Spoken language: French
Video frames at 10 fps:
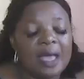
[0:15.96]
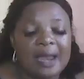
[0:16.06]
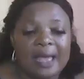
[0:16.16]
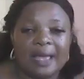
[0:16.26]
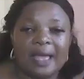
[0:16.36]
À
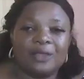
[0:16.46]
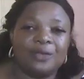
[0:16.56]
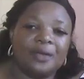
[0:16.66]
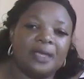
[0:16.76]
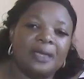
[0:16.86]
la
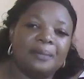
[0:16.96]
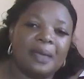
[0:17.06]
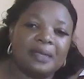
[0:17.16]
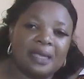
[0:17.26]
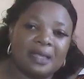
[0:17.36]
garderie
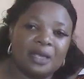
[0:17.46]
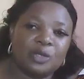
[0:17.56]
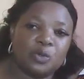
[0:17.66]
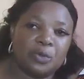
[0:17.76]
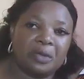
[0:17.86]
maternelle,
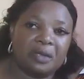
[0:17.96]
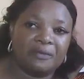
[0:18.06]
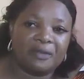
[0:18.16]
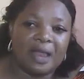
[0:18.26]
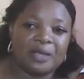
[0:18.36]

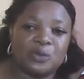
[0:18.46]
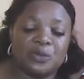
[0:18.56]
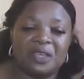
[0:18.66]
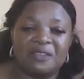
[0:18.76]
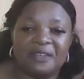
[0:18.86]
la
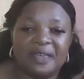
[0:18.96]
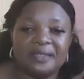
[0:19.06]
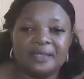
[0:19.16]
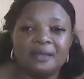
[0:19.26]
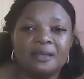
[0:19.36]

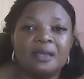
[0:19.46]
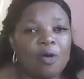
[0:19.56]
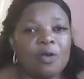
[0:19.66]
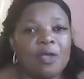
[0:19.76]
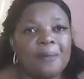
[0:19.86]
sourivette,
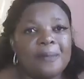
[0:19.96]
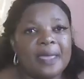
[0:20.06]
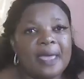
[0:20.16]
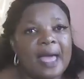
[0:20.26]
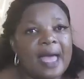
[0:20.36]
on les
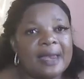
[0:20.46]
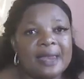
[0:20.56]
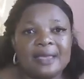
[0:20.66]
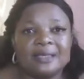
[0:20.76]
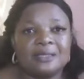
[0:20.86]
met à
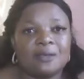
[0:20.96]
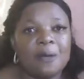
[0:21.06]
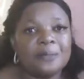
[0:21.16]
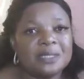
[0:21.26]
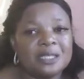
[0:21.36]
l'aise
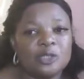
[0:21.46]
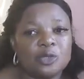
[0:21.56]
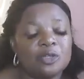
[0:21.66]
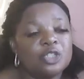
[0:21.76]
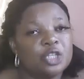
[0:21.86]
comme s'ils
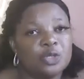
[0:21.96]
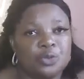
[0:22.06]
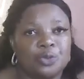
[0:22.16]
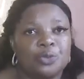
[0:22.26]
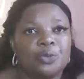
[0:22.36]
sont chez
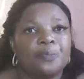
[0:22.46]
eux.